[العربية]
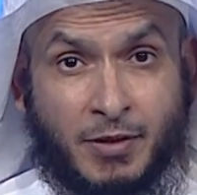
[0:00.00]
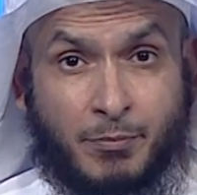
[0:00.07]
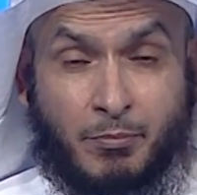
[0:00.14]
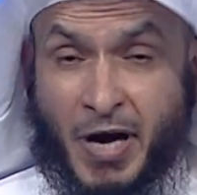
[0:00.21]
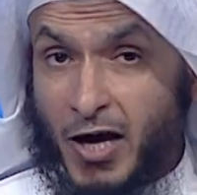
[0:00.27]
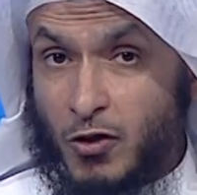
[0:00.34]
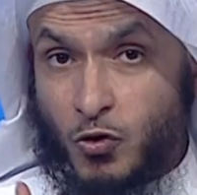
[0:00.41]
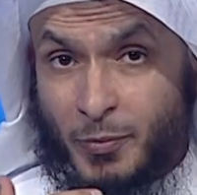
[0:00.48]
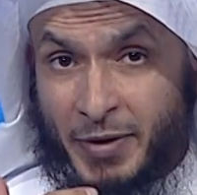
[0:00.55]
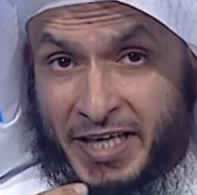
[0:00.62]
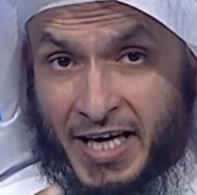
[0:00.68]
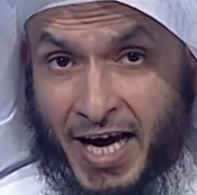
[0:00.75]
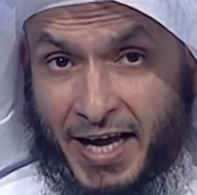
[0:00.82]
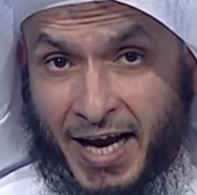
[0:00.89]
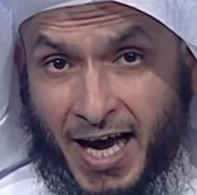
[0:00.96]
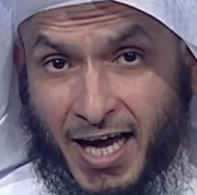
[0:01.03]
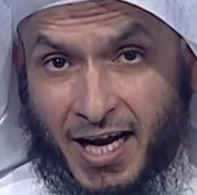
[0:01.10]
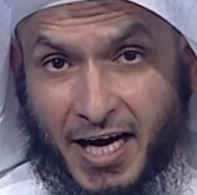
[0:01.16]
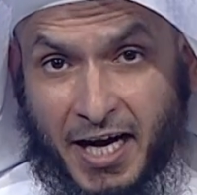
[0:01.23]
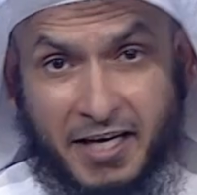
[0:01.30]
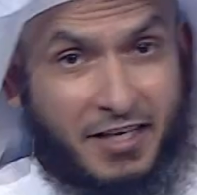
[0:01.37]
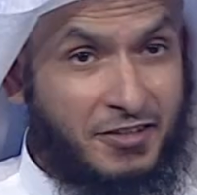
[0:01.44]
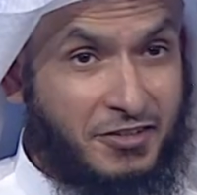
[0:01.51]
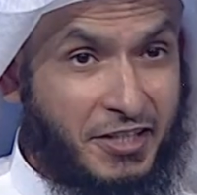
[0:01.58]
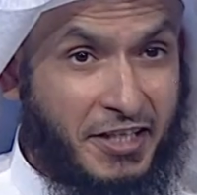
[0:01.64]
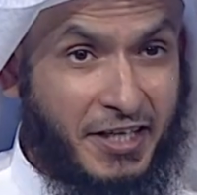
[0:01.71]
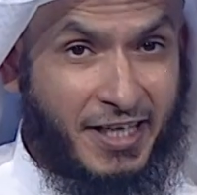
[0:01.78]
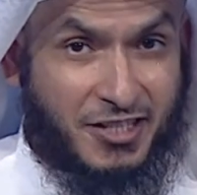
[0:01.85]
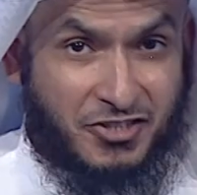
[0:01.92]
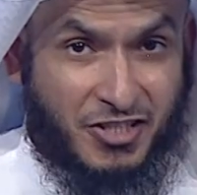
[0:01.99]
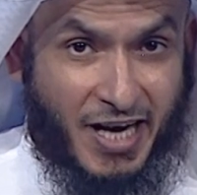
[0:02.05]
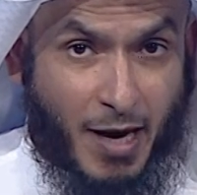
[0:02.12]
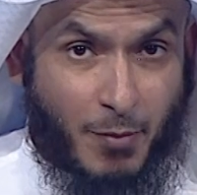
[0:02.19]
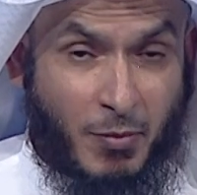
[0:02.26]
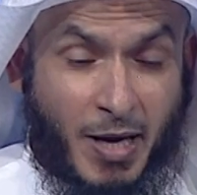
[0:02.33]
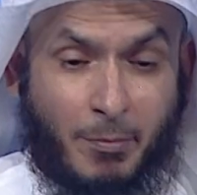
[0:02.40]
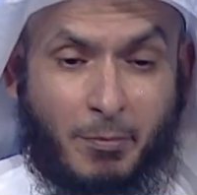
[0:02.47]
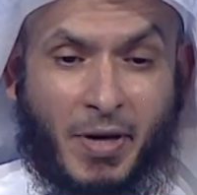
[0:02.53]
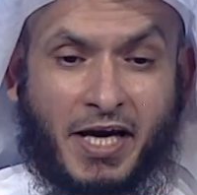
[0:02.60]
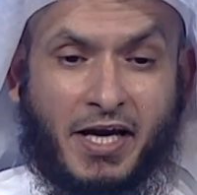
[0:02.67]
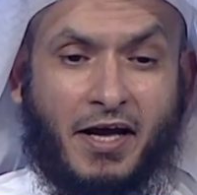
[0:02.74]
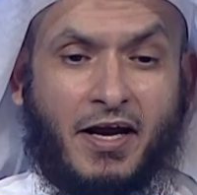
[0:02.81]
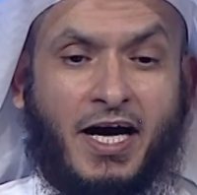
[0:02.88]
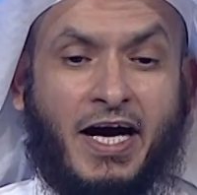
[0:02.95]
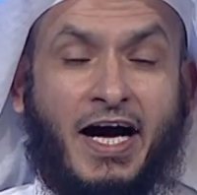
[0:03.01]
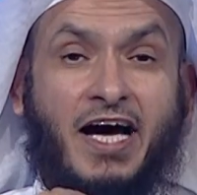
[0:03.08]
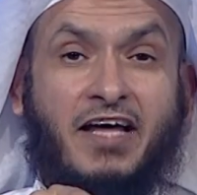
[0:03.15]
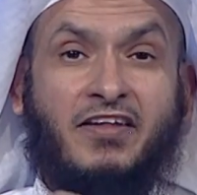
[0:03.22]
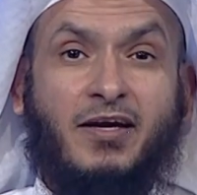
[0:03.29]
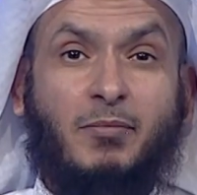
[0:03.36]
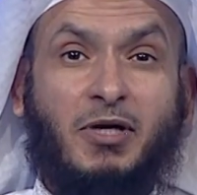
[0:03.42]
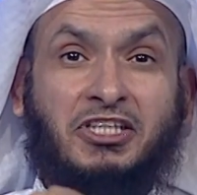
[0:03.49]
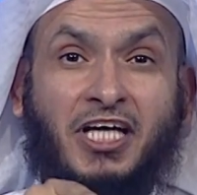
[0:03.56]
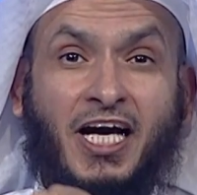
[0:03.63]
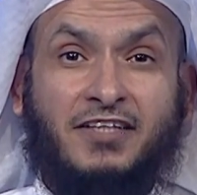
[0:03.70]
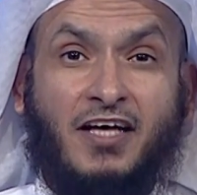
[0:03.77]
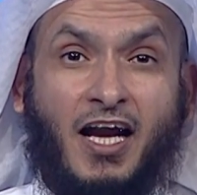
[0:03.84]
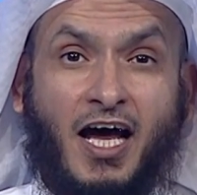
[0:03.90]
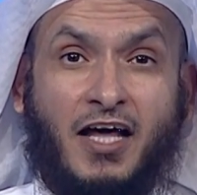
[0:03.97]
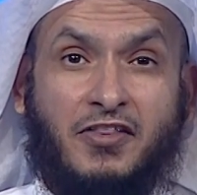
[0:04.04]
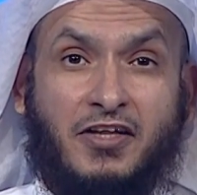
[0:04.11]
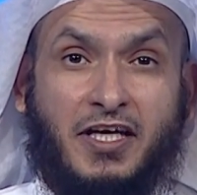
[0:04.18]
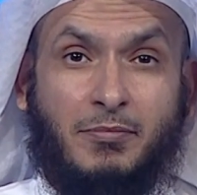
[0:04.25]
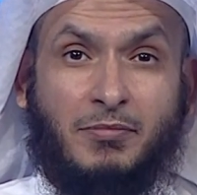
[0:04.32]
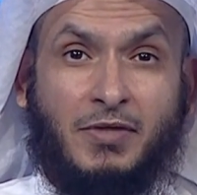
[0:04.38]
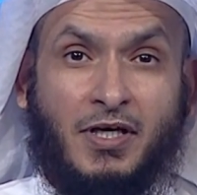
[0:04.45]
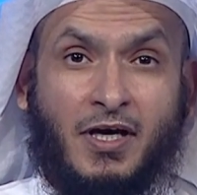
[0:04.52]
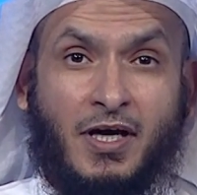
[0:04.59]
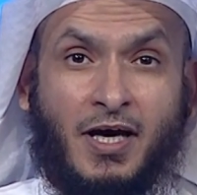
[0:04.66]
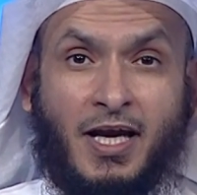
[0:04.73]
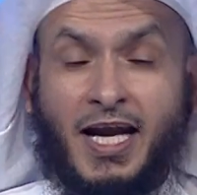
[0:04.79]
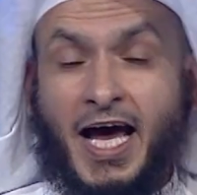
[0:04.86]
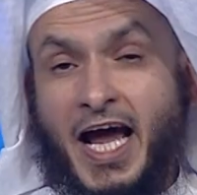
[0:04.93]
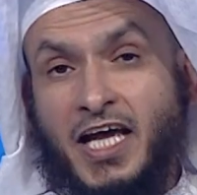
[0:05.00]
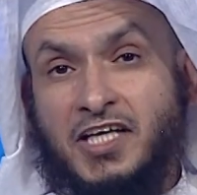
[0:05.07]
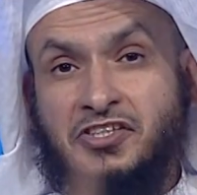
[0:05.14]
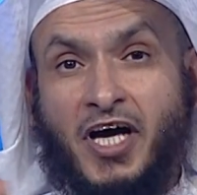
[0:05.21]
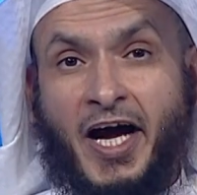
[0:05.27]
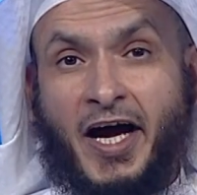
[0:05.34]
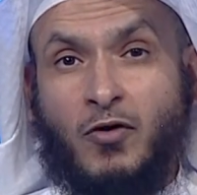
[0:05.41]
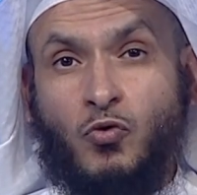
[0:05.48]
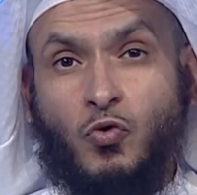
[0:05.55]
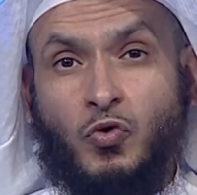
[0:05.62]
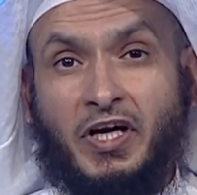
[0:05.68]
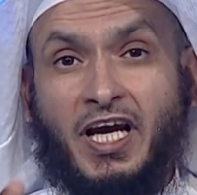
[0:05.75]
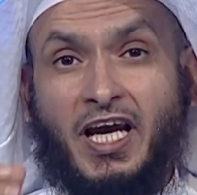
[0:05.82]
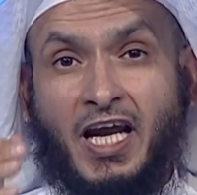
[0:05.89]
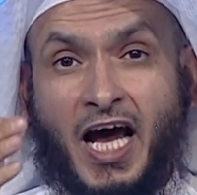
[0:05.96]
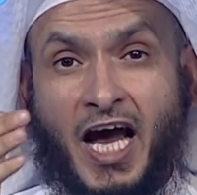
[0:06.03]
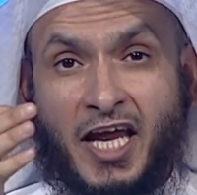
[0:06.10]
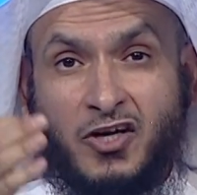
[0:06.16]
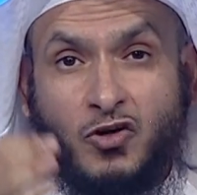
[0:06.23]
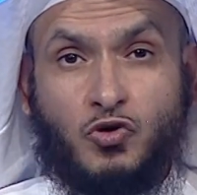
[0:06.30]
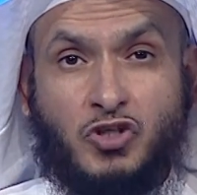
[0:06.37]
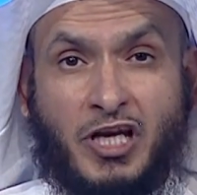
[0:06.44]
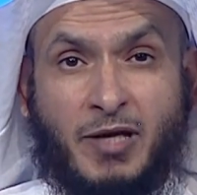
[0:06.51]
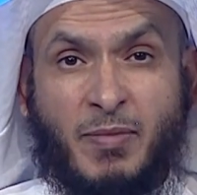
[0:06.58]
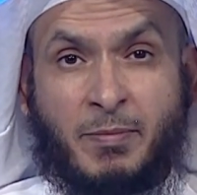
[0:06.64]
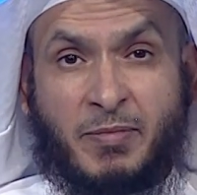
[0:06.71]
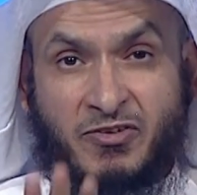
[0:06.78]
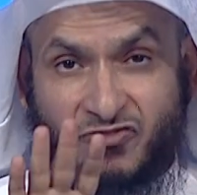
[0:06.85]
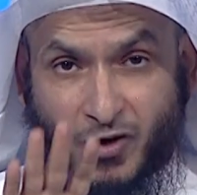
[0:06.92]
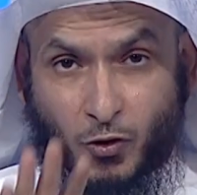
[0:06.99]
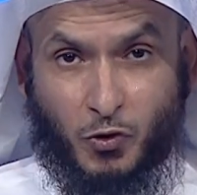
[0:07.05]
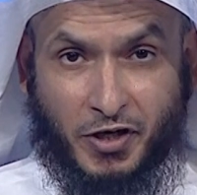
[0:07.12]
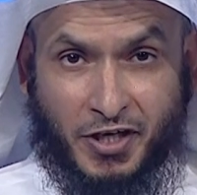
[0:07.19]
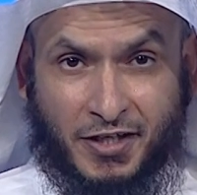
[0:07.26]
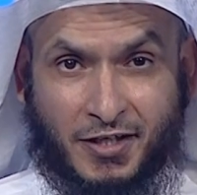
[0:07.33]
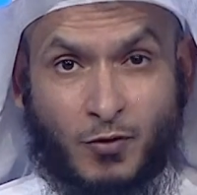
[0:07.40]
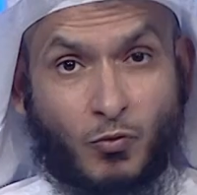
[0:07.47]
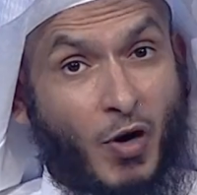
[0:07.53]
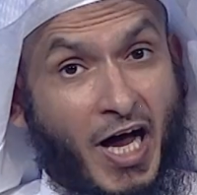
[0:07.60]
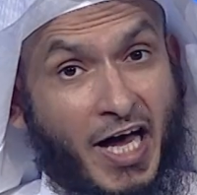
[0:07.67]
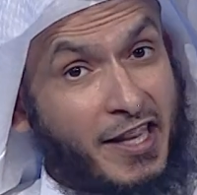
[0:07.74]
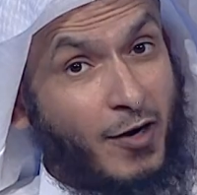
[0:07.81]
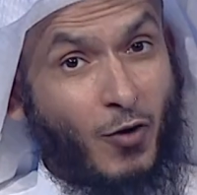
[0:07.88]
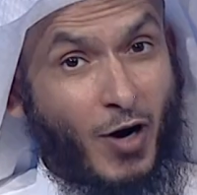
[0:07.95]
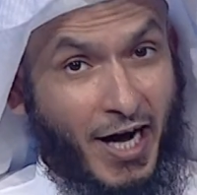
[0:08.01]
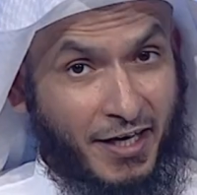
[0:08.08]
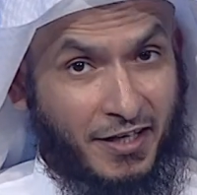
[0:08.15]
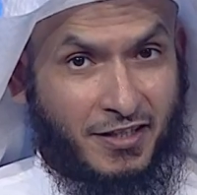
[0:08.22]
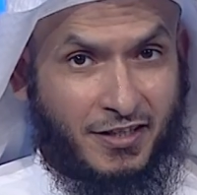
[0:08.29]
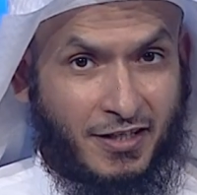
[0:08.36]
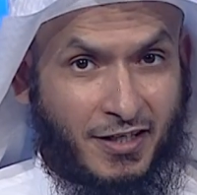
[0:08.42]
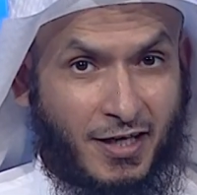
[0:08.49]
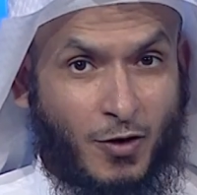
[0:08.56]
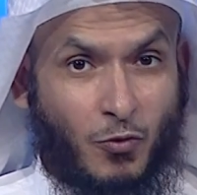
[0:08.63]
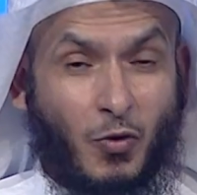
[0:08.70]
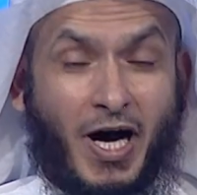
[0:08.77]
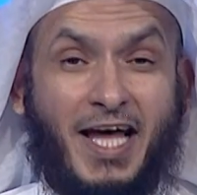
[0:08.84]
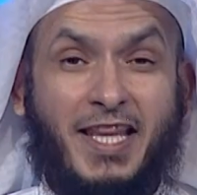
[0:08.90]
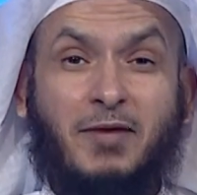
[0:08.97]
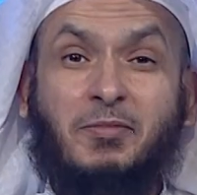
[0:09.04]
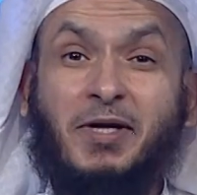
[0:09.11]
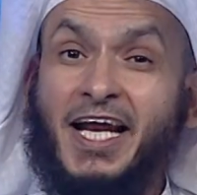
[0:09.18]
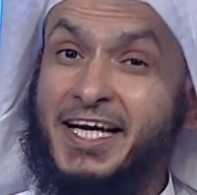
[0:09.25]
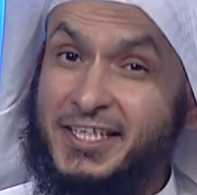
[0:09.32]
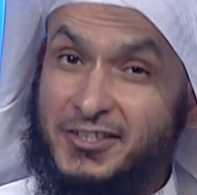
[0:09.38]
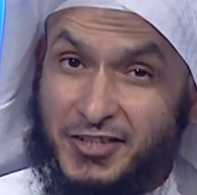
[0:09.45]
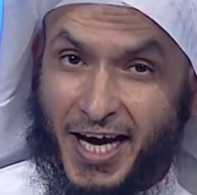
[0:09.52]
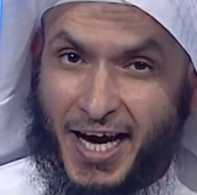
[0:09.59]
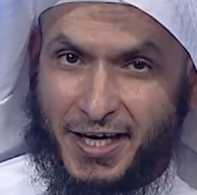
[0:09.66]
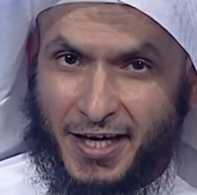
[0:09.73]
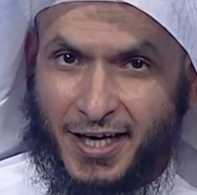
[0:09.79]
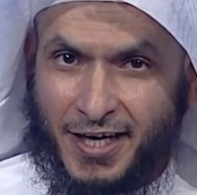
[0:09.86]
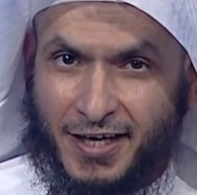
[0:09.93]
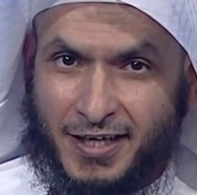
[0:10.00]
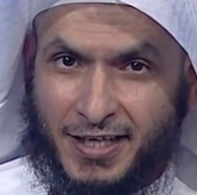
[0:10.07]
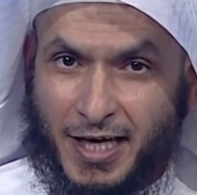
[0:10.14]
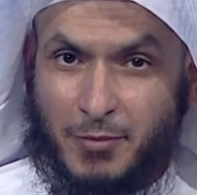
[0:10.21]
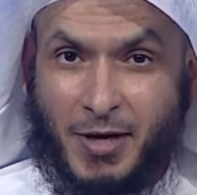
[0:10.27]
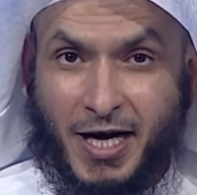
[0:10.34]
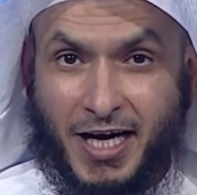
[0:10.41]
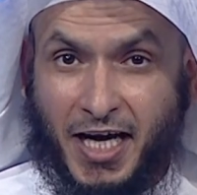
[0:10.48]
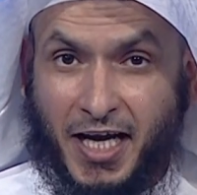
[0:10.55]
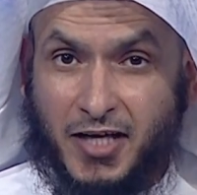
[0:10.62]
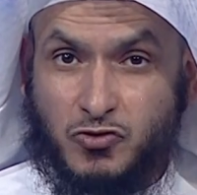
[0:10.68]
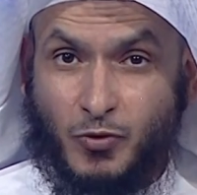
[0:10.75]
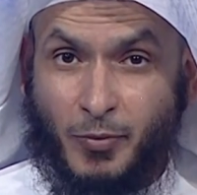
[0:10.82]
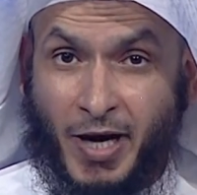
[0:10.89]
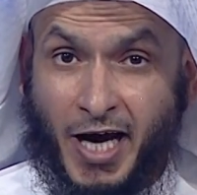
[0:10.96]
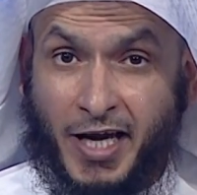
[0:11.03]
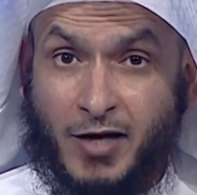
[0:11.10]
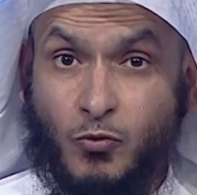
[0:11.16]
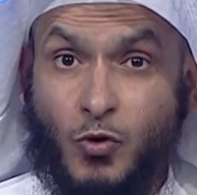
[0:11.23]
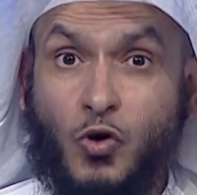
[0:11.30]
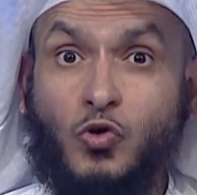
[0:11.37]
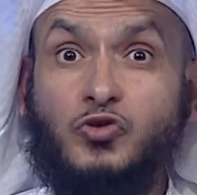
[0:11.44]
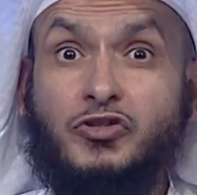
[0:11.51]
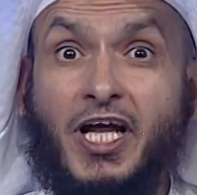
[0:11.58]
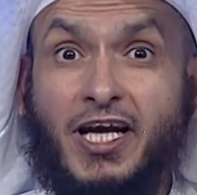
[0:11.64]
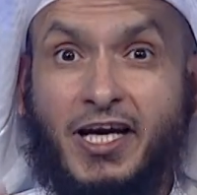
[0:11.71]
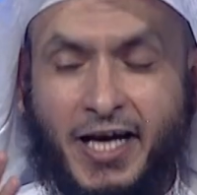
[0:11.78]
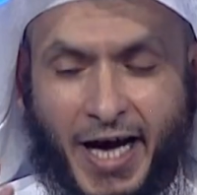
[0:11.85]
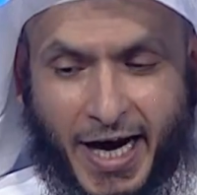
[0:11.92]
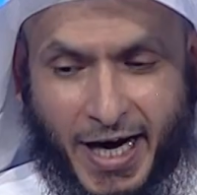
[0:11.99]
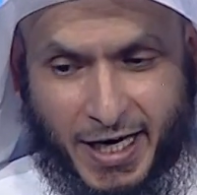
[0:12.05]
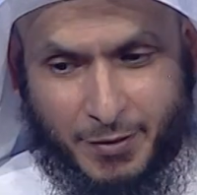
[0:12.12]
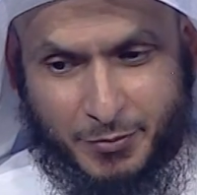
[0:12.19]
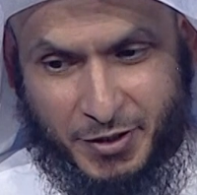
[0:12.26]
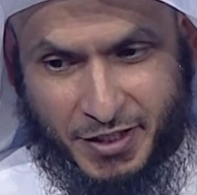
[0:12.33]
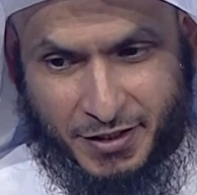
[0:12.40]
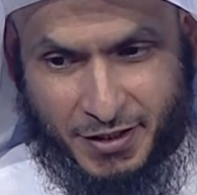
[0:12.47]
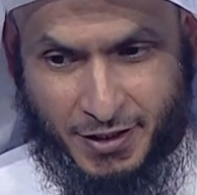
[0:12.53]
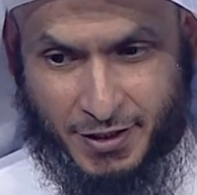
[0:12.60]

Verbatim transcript: بعض من كان على غير دين الاسلام لما يرى هذا المشهد العظيم لا يسعه الا ان يسلم من فوره وهذا واقع وهذا من الهدايه كما قال سبحانه وهدى للعالمين